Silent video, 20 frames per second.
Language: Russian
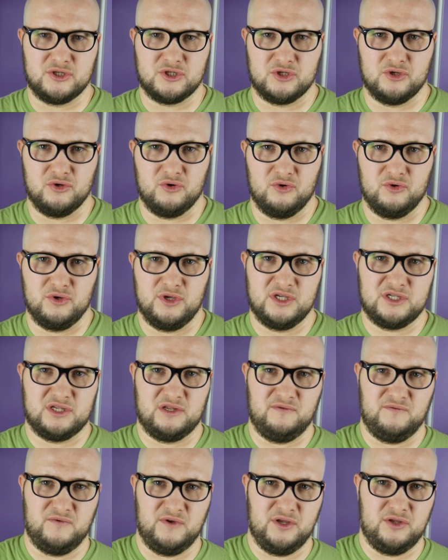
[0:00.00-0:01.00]
что
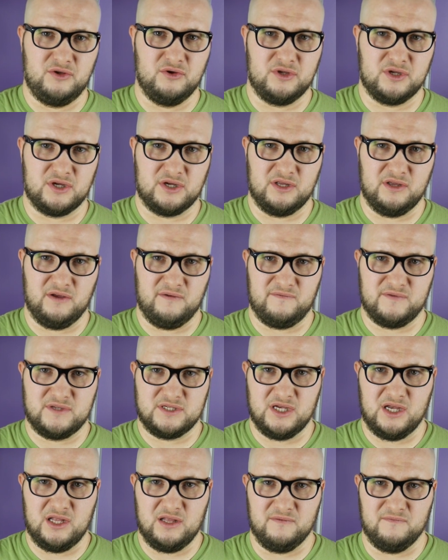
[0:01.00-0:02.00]
если вы идете к
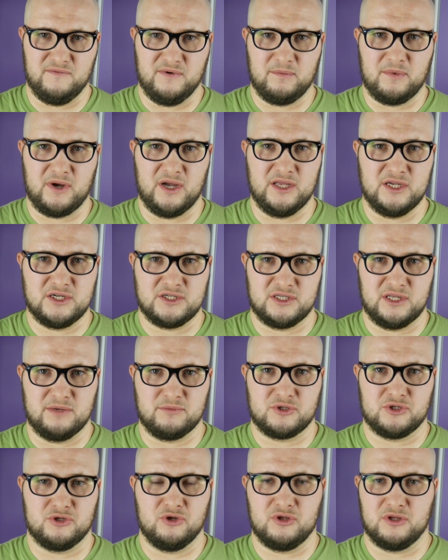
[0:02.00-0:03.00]
неофициалам, вам, конечно,
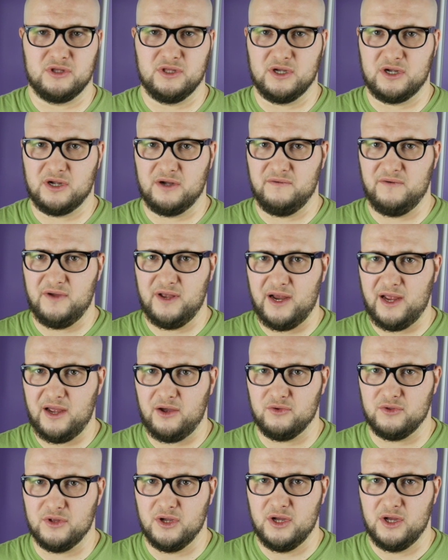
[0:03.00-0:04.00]
там что-то
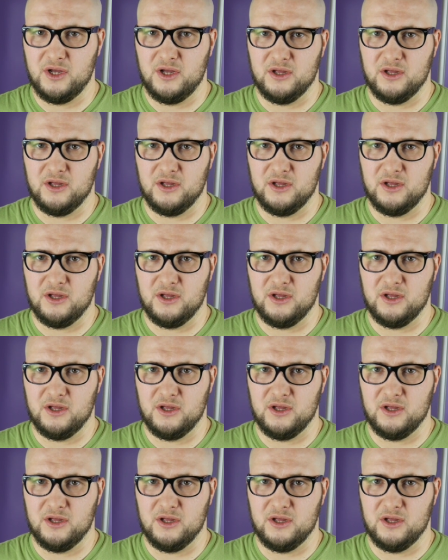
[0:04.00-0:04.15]
наковыряют,